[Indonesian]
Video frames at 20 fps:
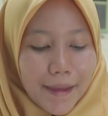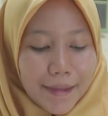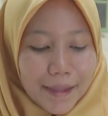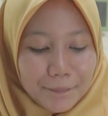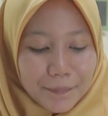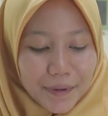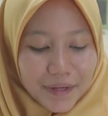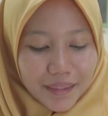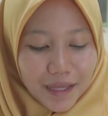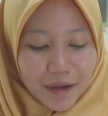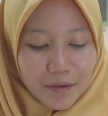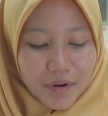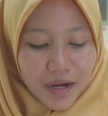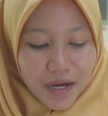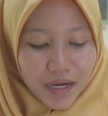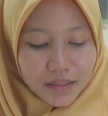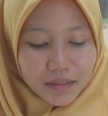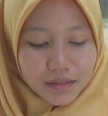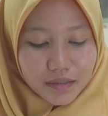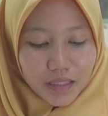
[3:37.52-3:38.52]
Yang
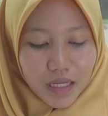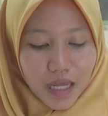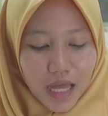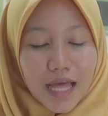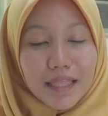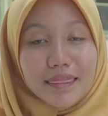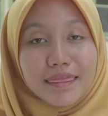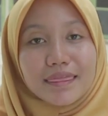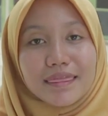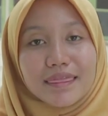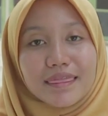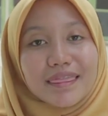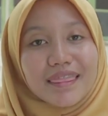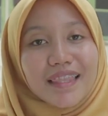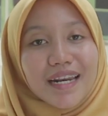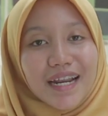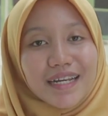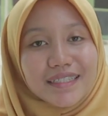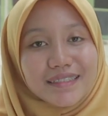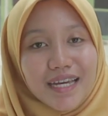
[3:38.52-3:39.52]
pertama,
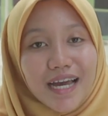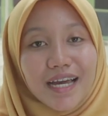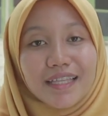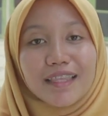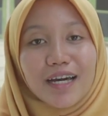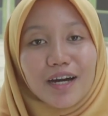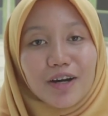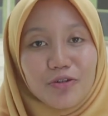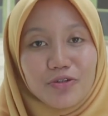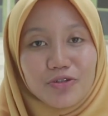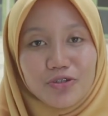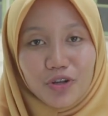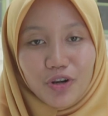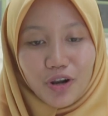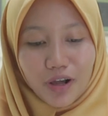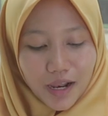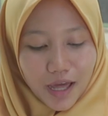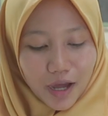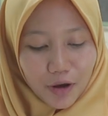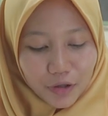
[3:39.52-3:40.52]
Raja Tengku
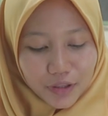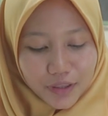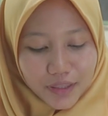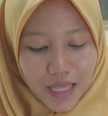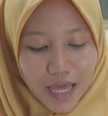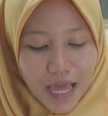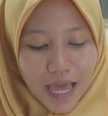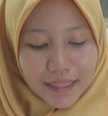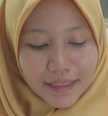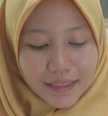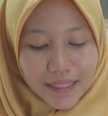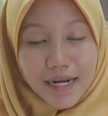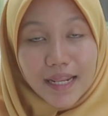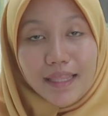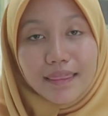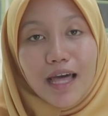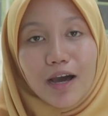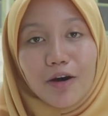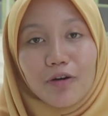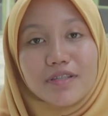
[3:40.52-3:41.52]
Sulung Laut
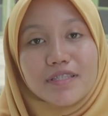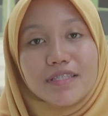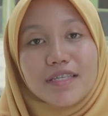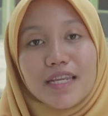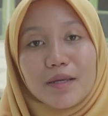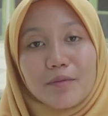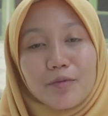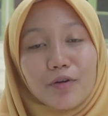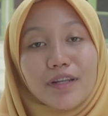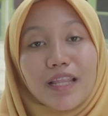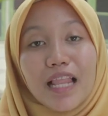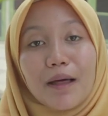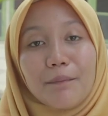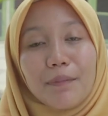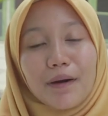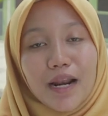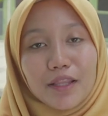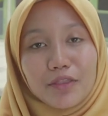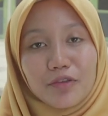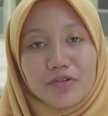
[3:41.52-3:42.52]
dari tahun
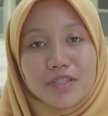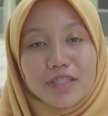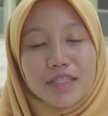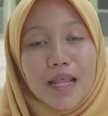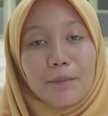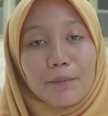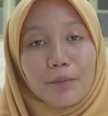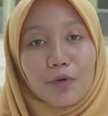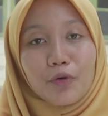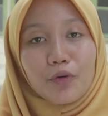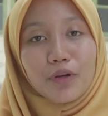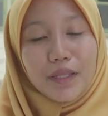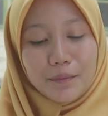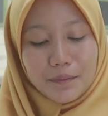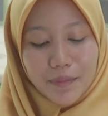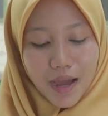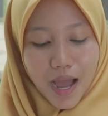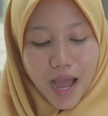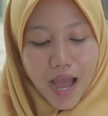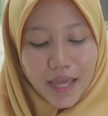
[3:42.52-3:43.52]
1865
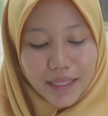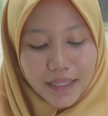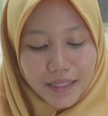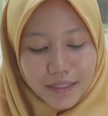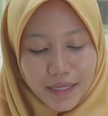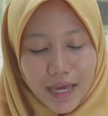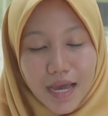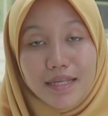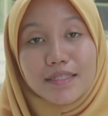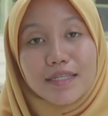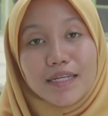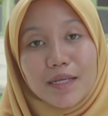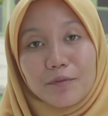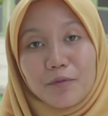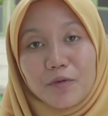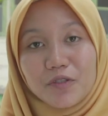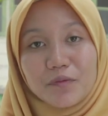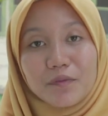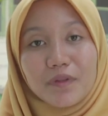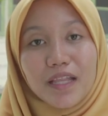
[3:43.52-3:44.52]
hingga
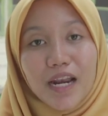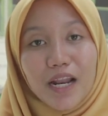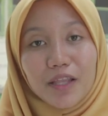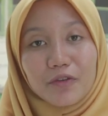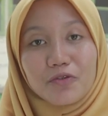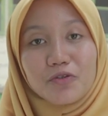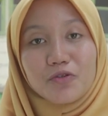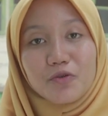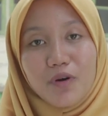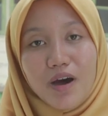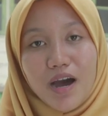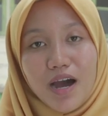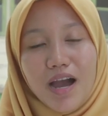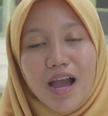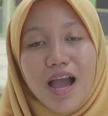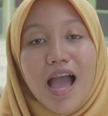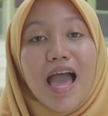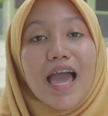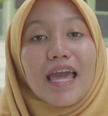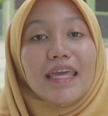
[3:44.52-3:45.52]

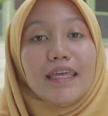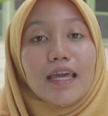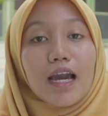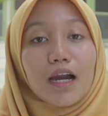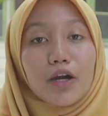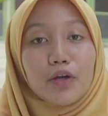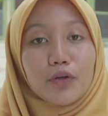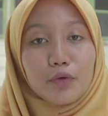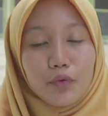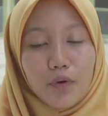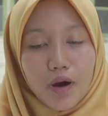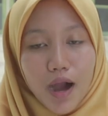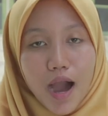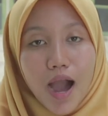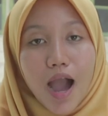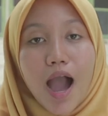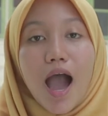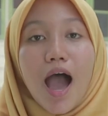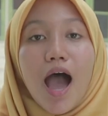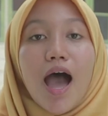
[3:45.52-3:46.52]
1902. Yang kedua,
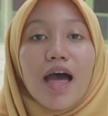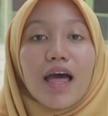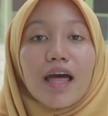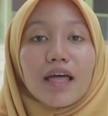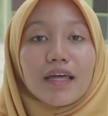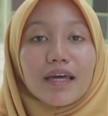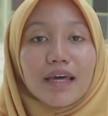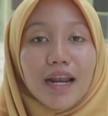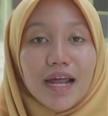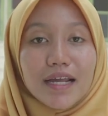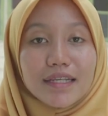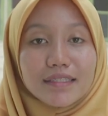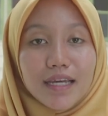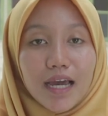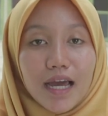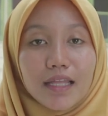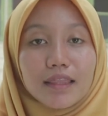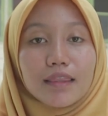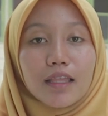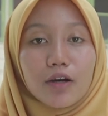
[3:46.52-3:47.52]

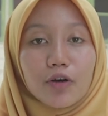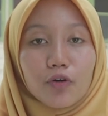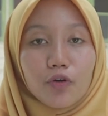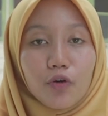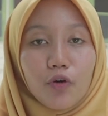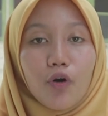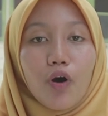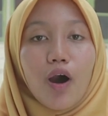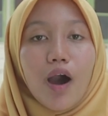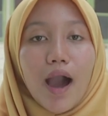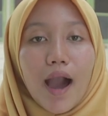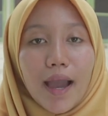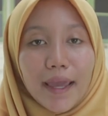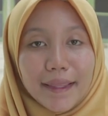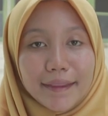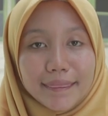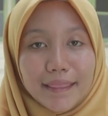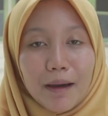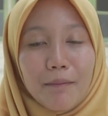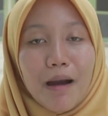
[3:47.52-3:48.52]
Raja Tengku
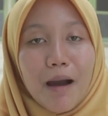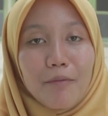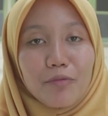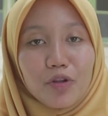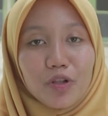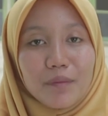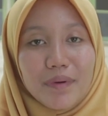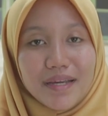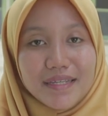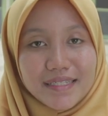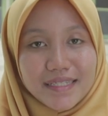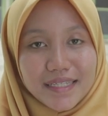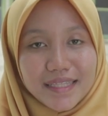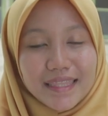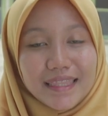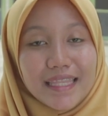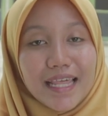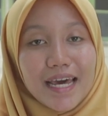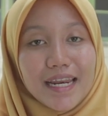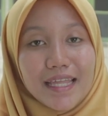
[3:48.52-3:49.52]
Hitam Abdul Majid
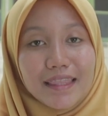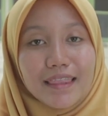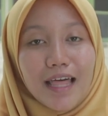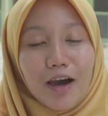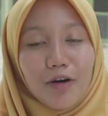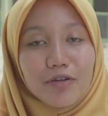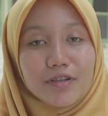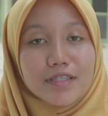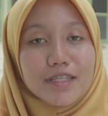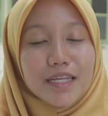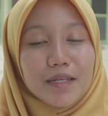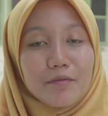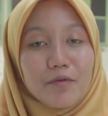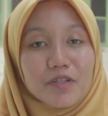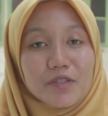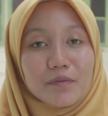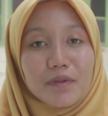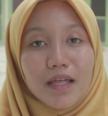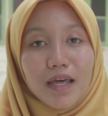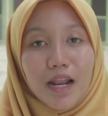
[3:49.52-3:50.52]
dari tahun
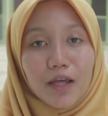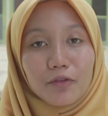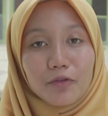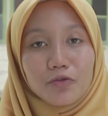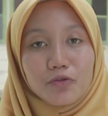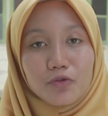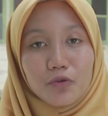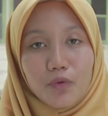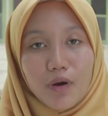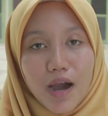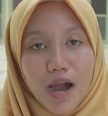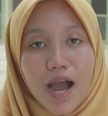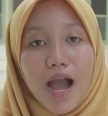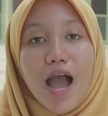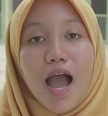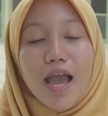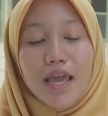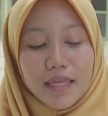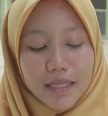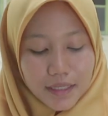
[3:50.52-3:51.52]
1902
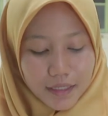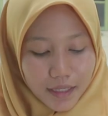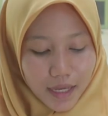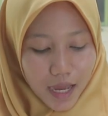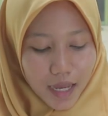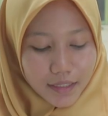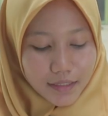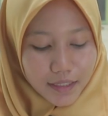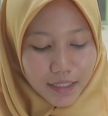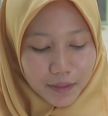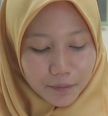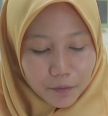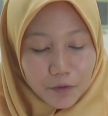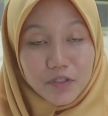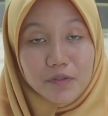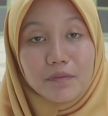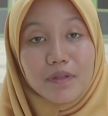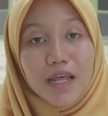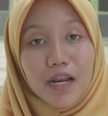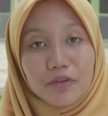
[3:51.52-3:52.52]
hingga 1917.